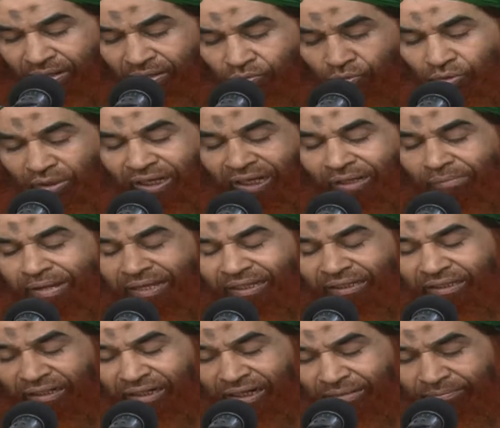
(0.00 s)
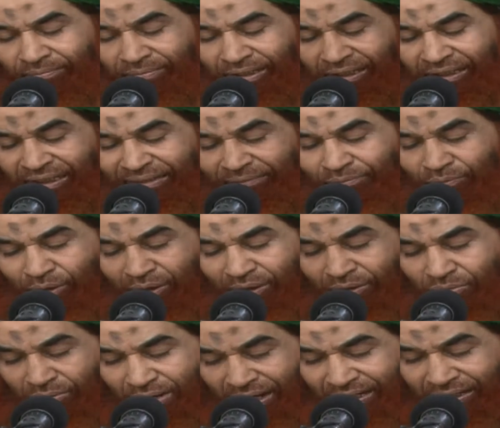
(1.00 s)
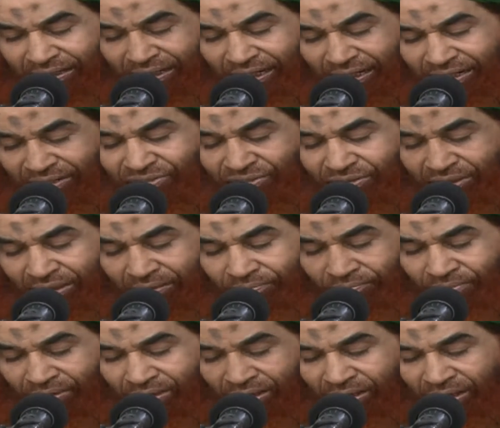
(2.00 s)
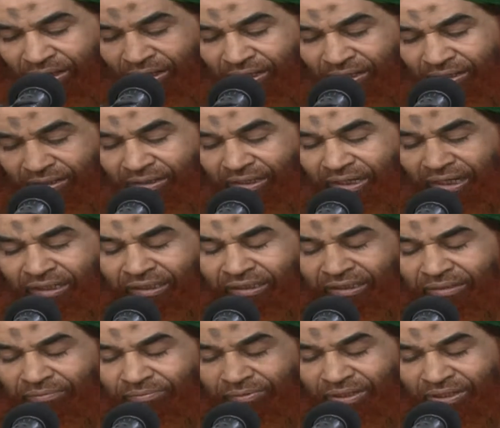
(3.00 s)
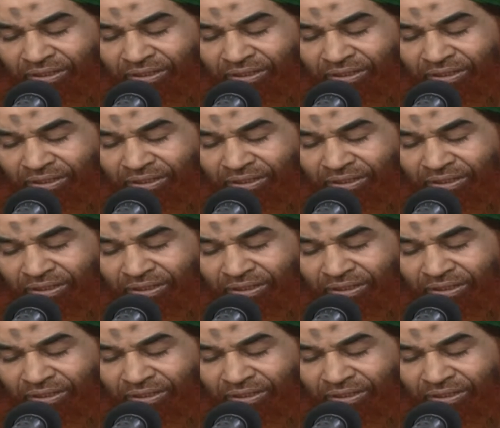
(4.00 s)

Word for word: सहाबा कराम आलमरिद्वान ने अर्ज़ की जहन्नम की